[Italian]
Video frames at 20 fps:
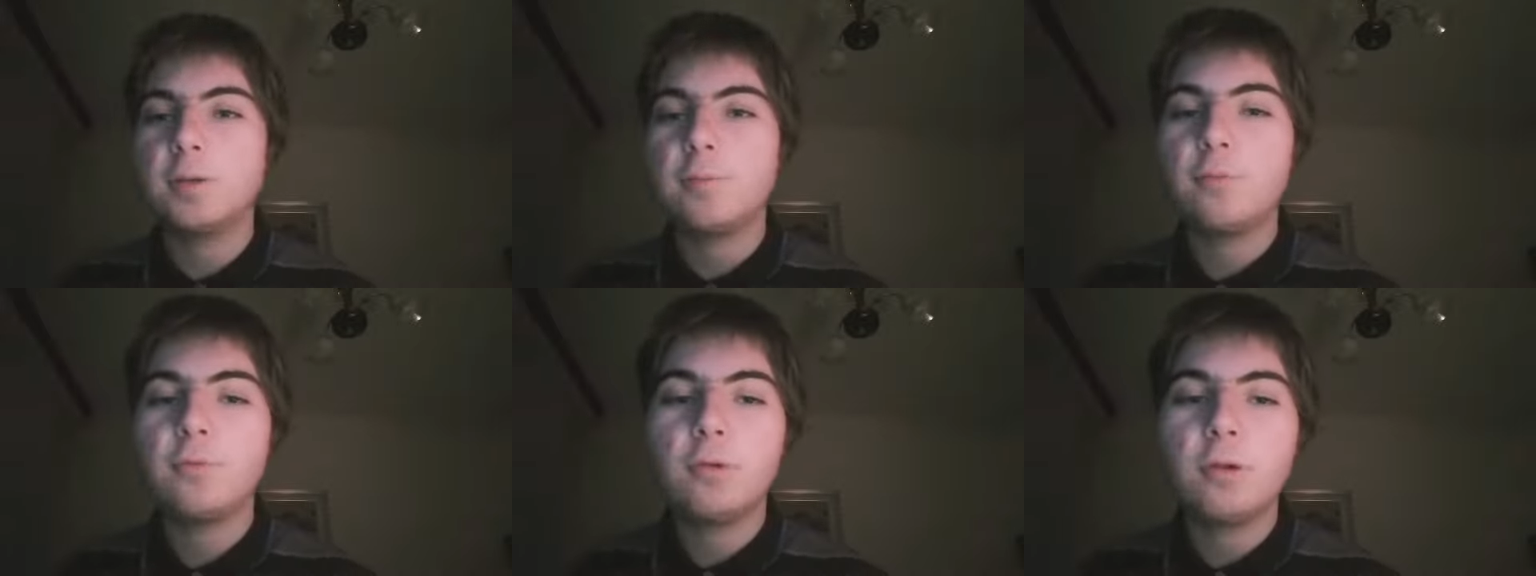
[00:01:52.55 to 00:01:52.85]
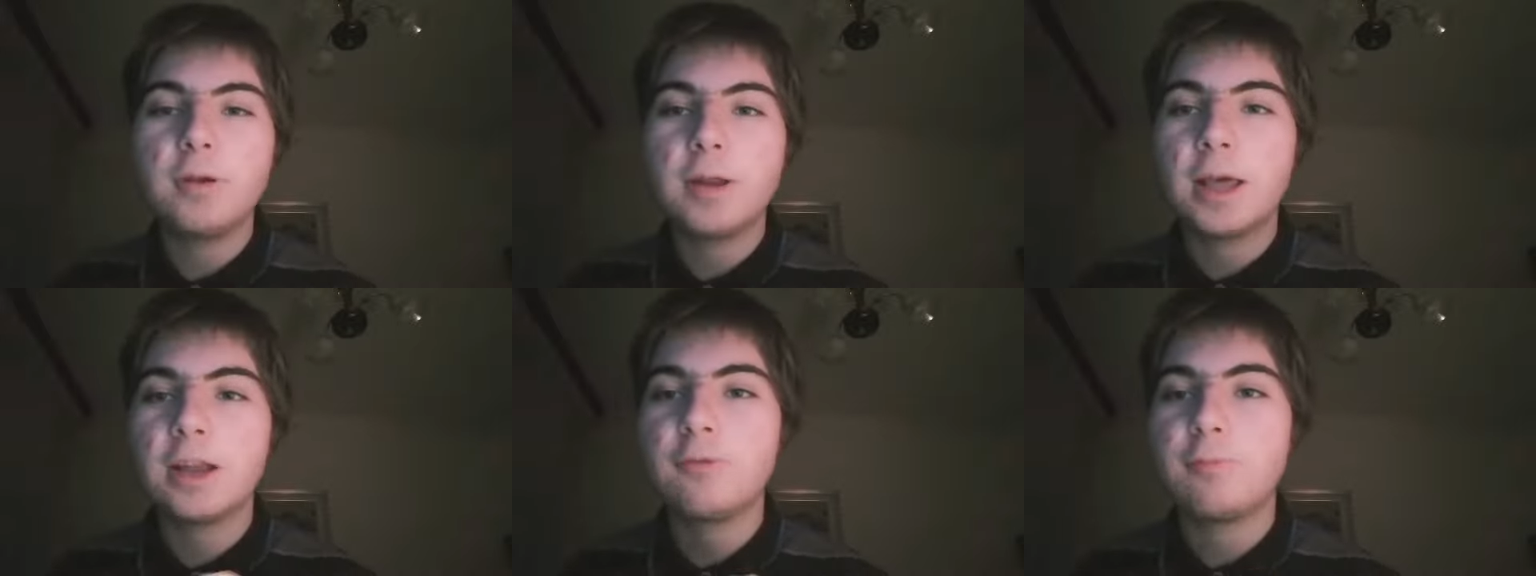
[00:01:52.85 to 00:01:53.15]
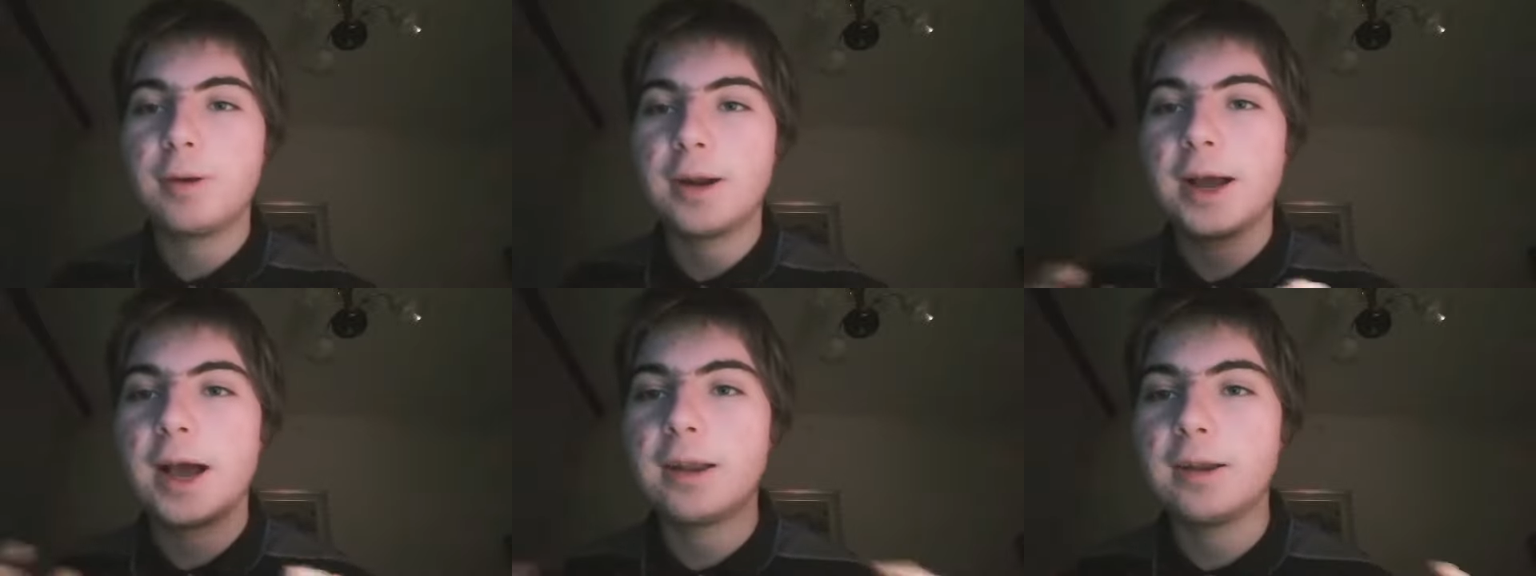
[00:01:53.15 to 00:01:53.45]
appunto ne ha
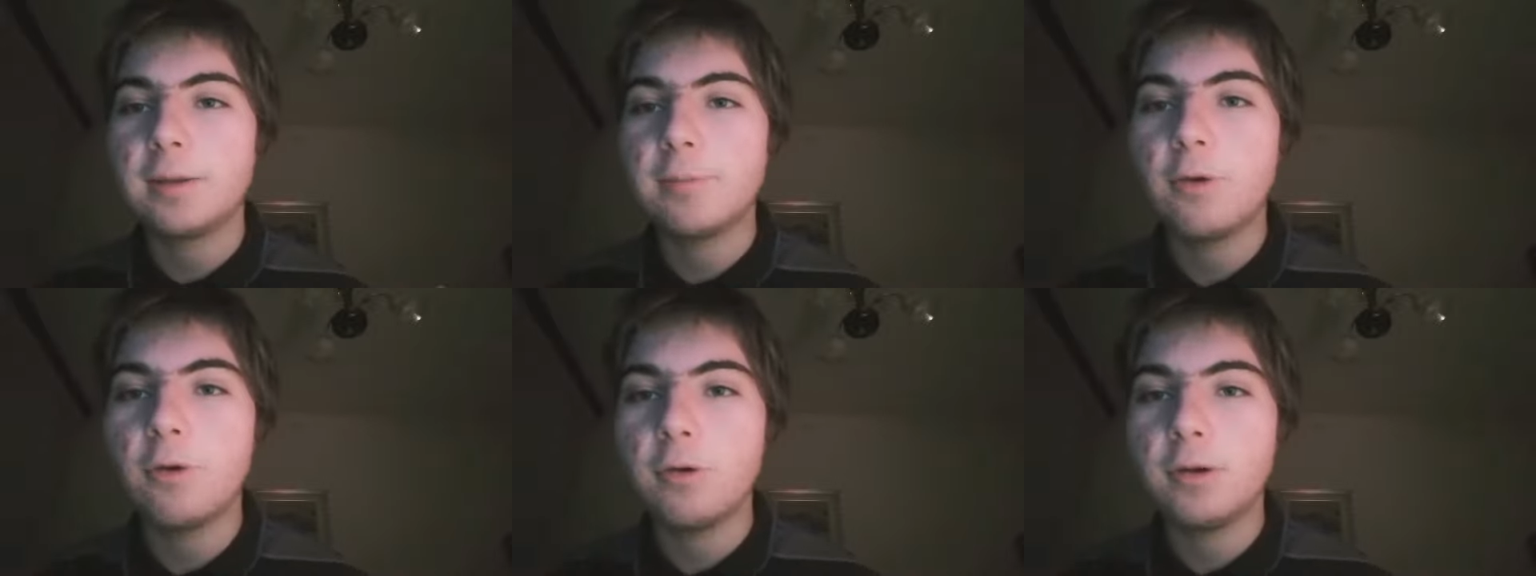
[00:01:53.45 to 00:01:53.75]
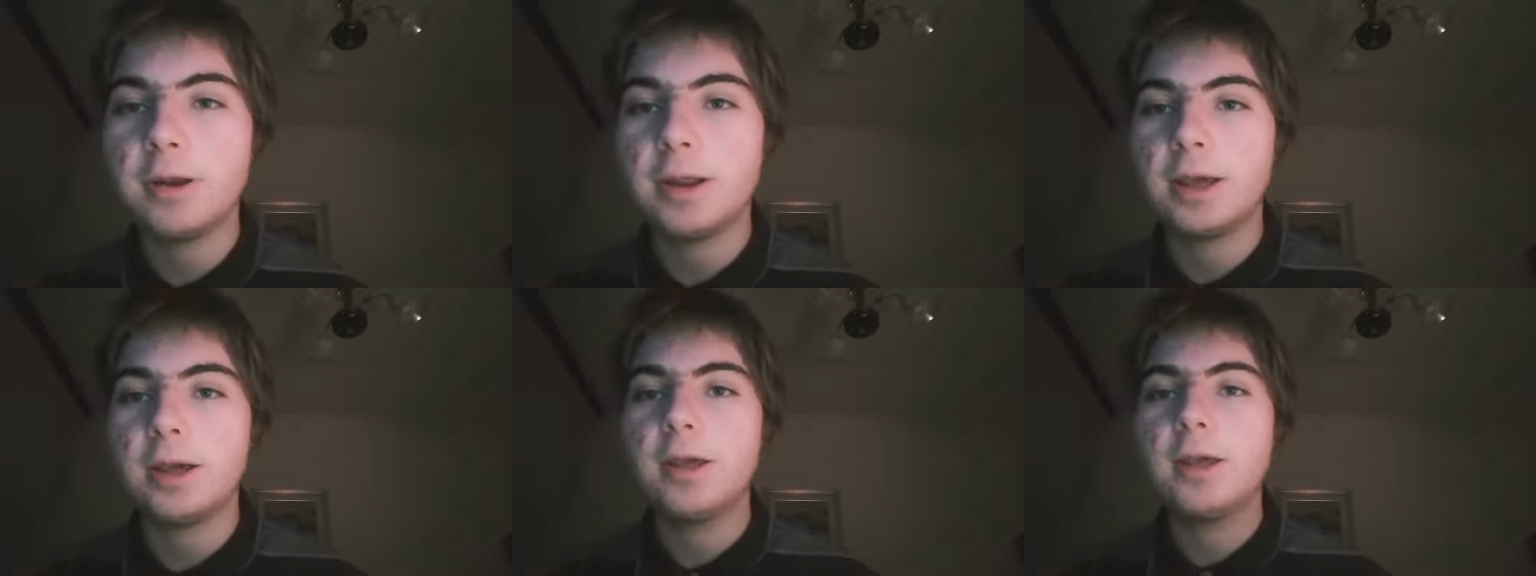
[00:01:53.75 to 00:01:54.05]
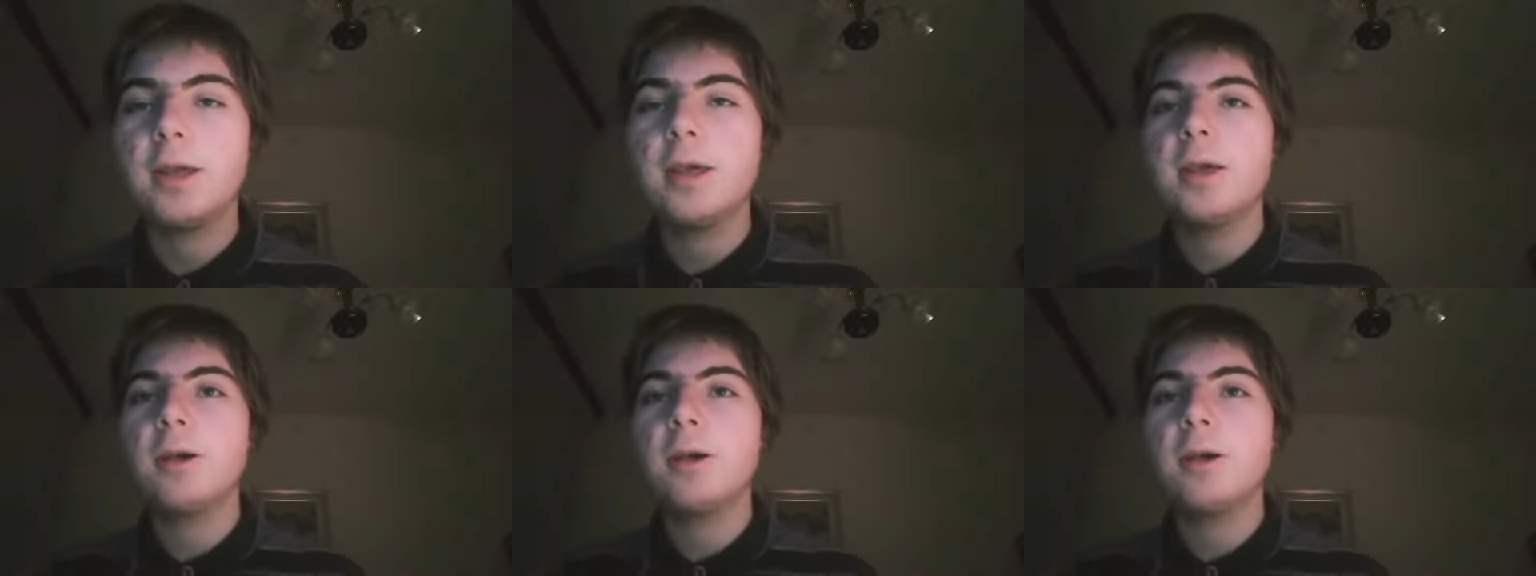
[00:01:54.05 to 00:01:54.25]
sprecate molte.